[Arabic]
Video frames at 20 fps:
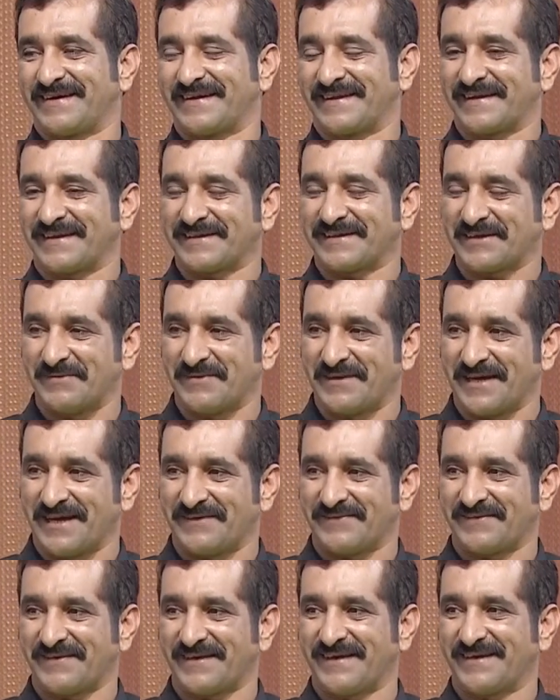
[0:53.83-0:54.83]
الله يعطيكم
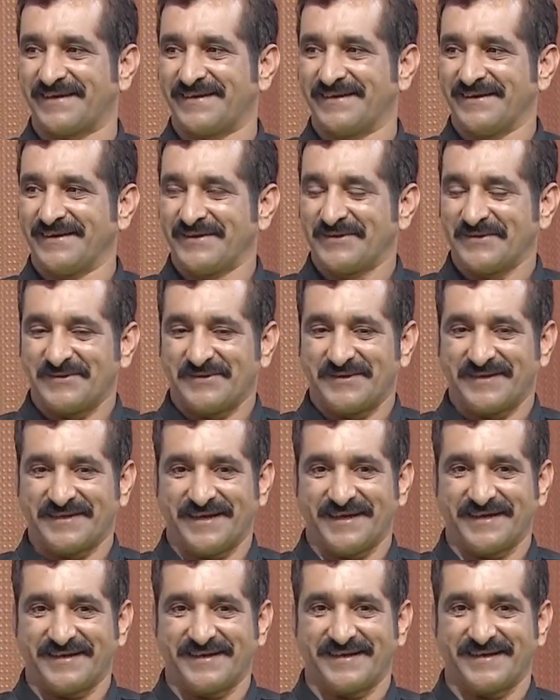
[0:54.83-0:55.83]
العافيه وانا
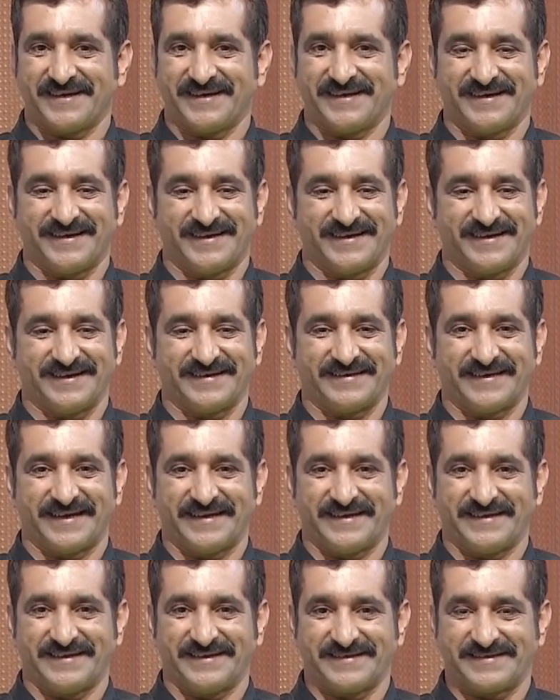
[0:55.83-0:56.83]
حقيقه
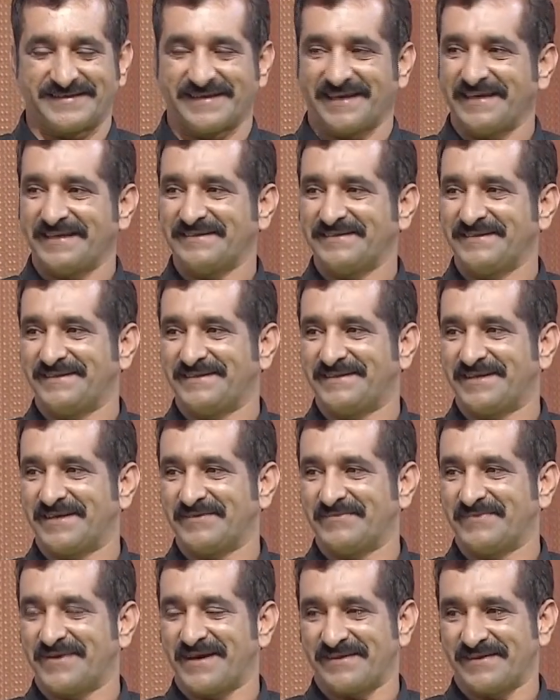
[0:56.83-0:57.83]
يعني سعيد
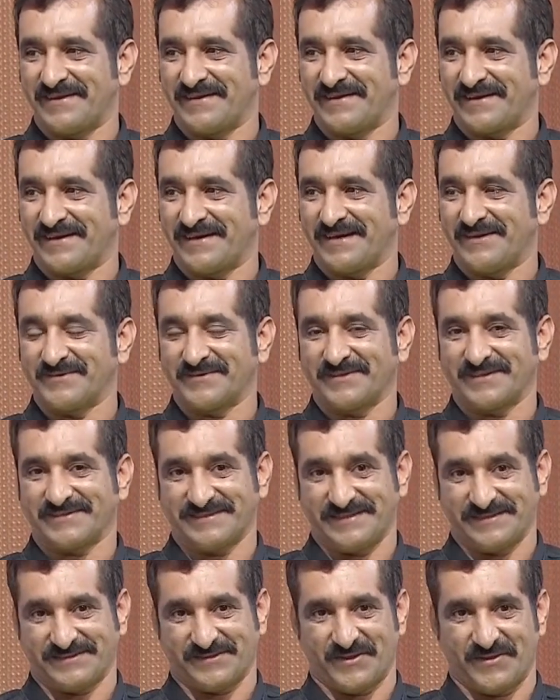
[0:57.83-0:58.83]
جدا بهذا اللقاء
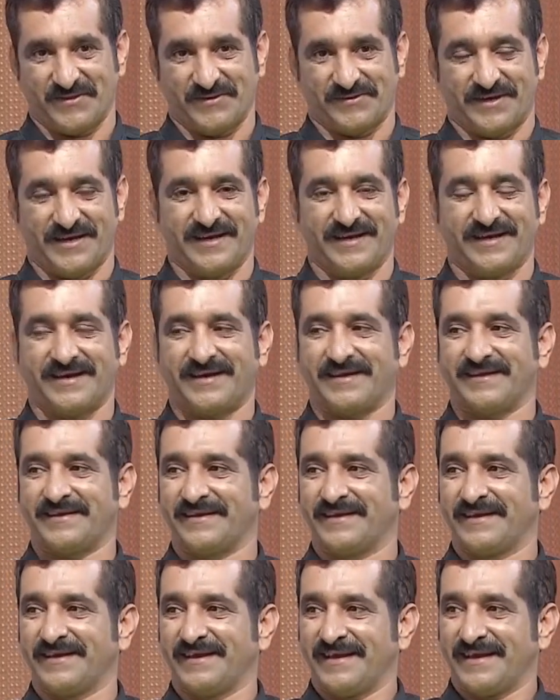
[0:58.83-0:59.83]
وتسليط الضوء على هذه
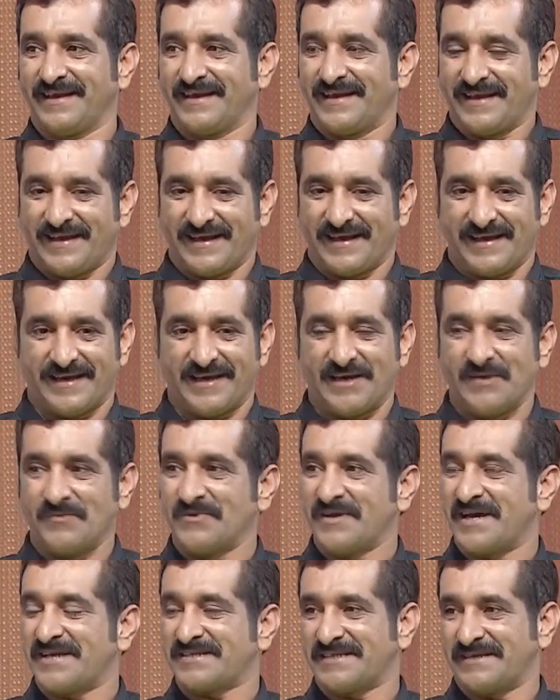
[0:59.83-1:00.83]
آه،
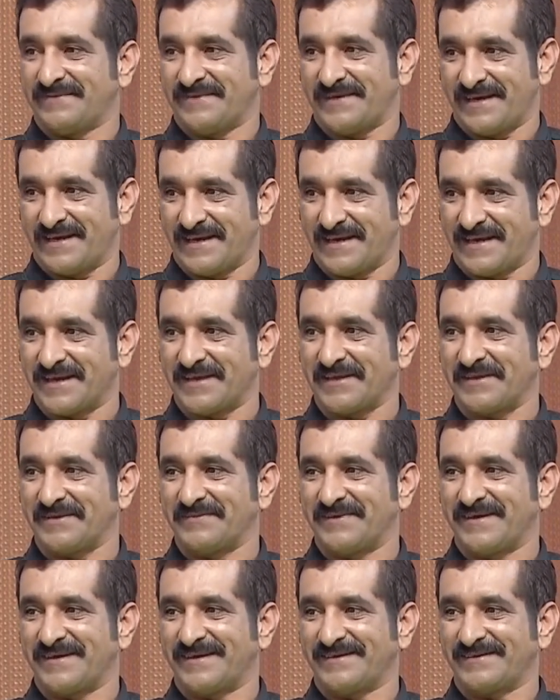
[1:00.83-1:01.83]
المناسبة
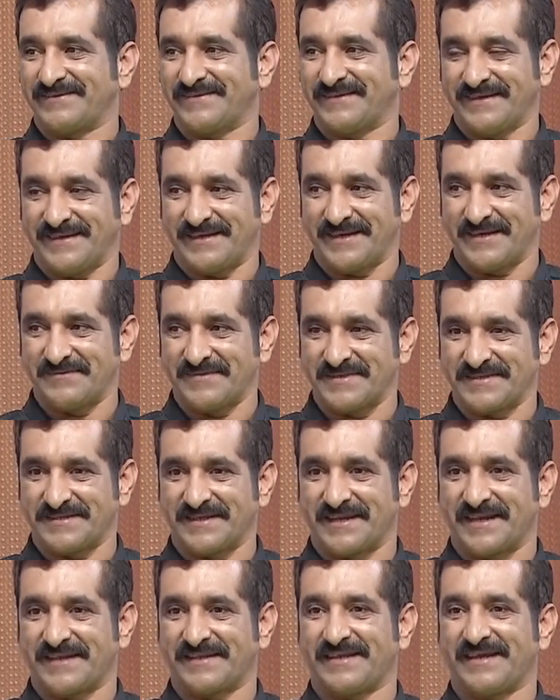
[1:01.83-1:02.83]
الكريمة وهي
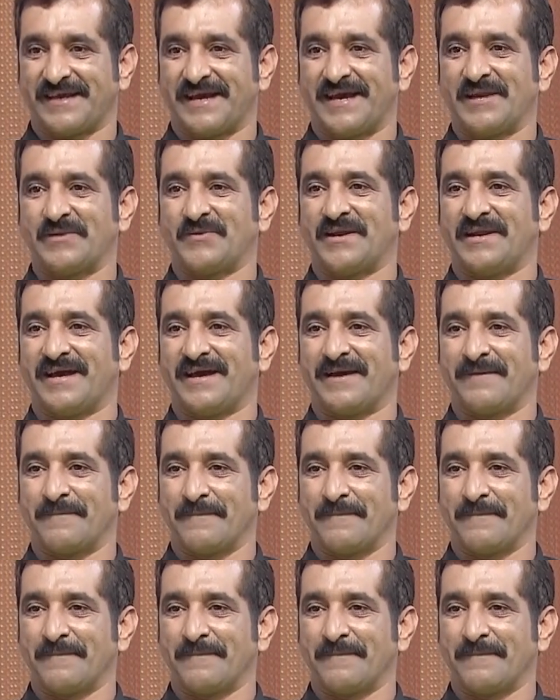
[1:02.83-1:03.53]
مسيرة معنا الولاء